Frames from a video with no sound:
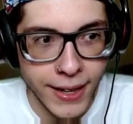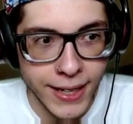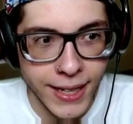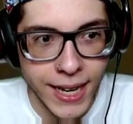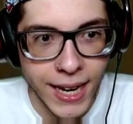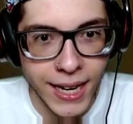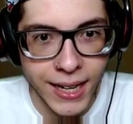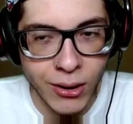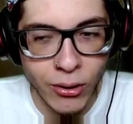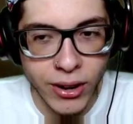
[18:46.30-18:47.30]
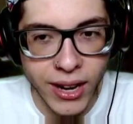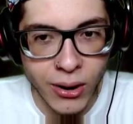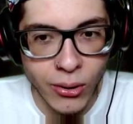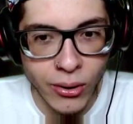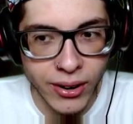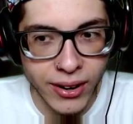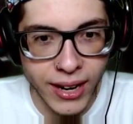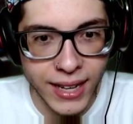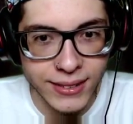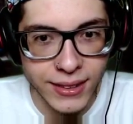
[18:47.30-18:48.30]
Y el conejo
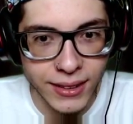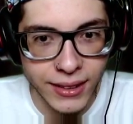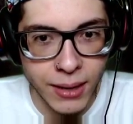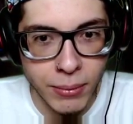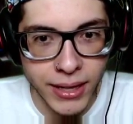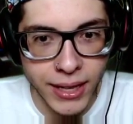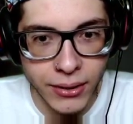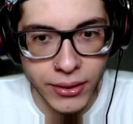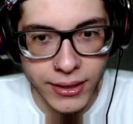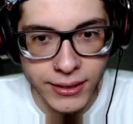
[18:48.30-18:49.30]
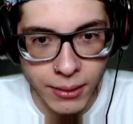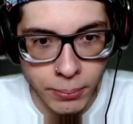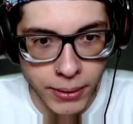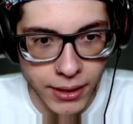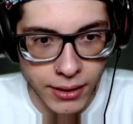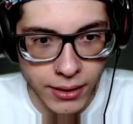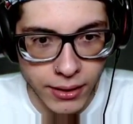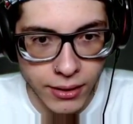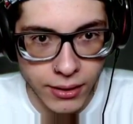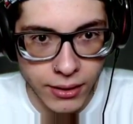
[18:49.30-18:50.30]
es quien me quiere ayudar a escapar.
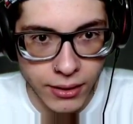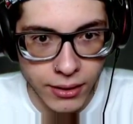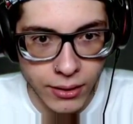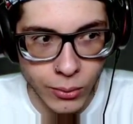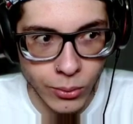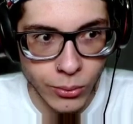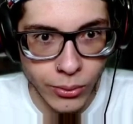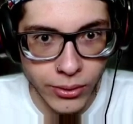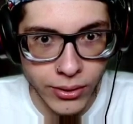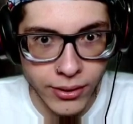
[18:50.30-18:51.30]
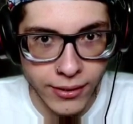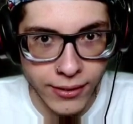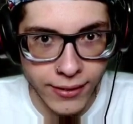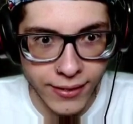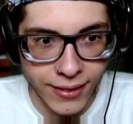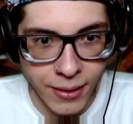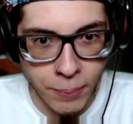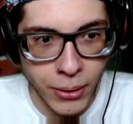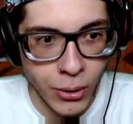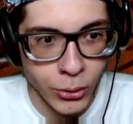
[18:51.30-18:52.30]
Uy.
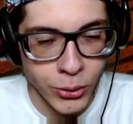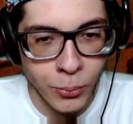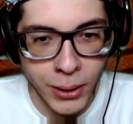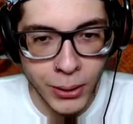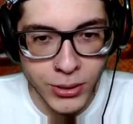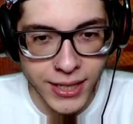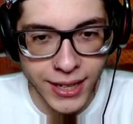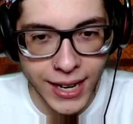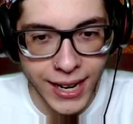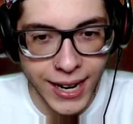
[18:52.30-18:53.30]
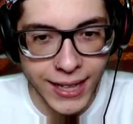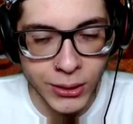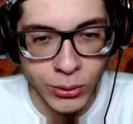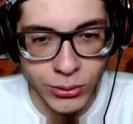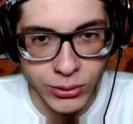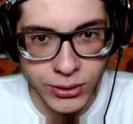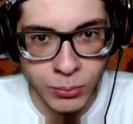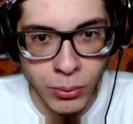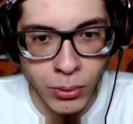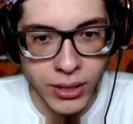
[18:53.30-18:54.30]
Pero el otro peluche, el gatos,
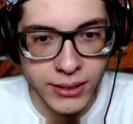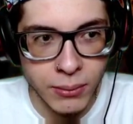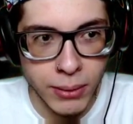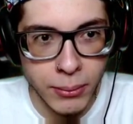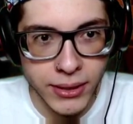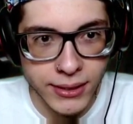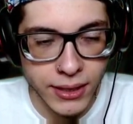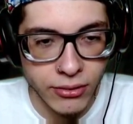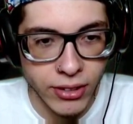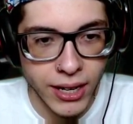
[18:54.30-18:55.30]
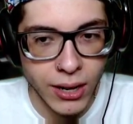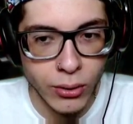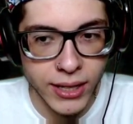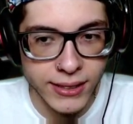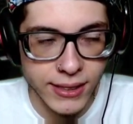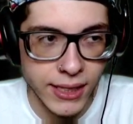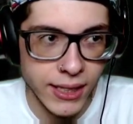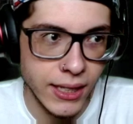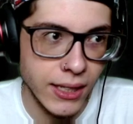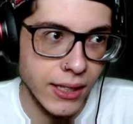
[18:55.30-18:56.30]
supongo que simplemente se refiere a lo que
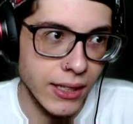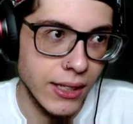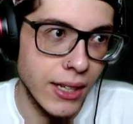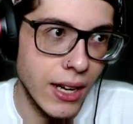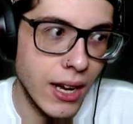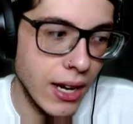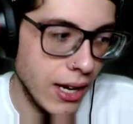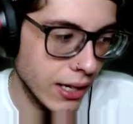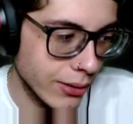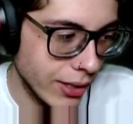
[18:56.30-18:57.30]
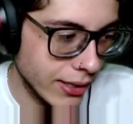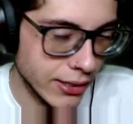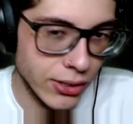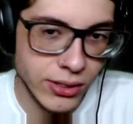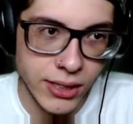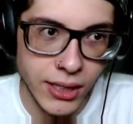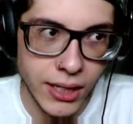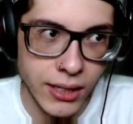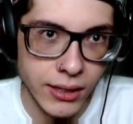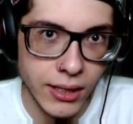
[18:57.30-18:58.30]
sigue. A la actualización
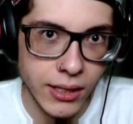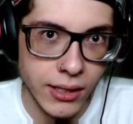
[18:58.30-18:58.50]
siguiente.